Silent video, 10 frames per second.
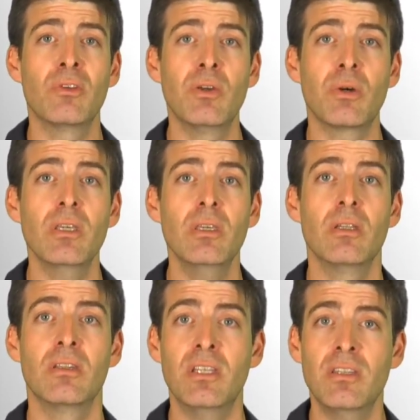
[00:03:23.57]
théories
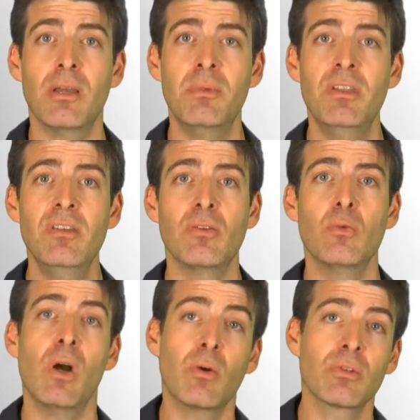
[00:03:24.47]
déterministes
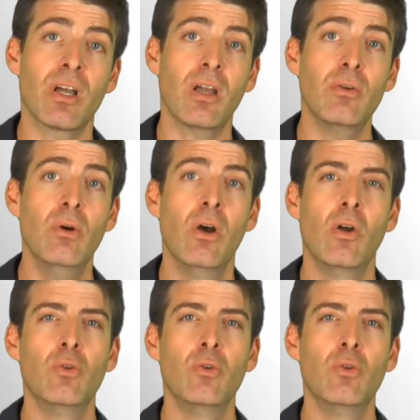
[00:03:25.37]
ou, à contrario,